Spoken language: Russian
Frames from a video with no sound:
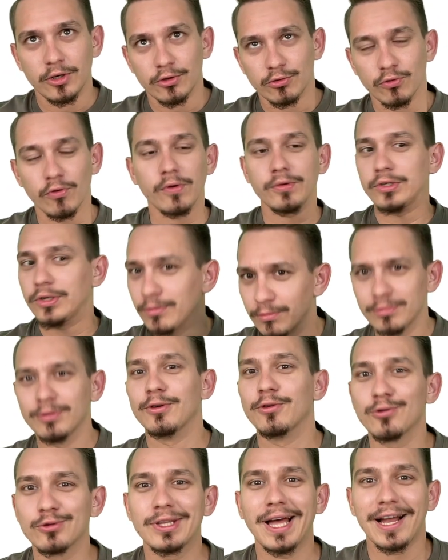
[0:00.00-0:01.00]
ну, в общем,
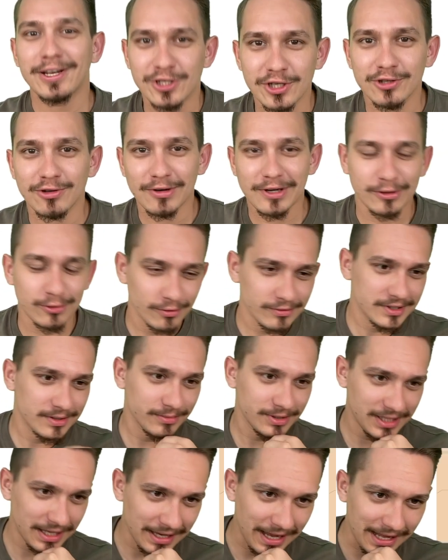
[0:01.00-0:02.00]
удачи, кто готовит
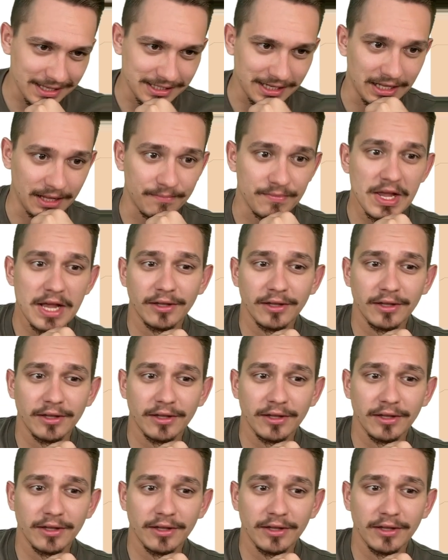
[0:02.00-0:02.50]
самостоятельно.